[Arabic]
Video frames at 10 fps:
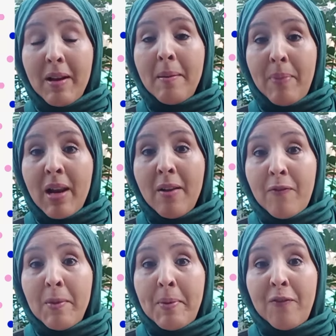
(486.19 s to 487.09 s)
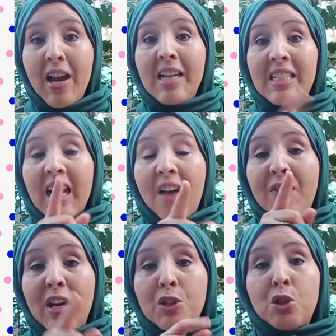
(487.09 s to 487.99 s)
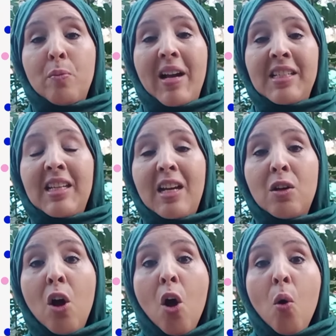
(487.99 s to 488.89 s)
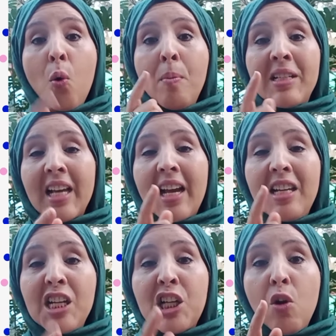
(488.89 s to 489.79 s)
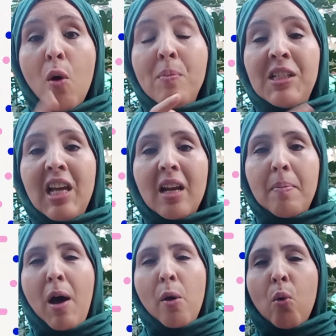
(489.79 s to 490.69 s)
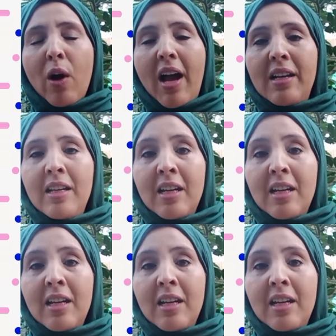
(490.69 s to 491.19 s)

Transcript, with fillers: بال... بالفعل تيخاف على السمعه ديالك وما تيخليش الام ديالك محروقه عليك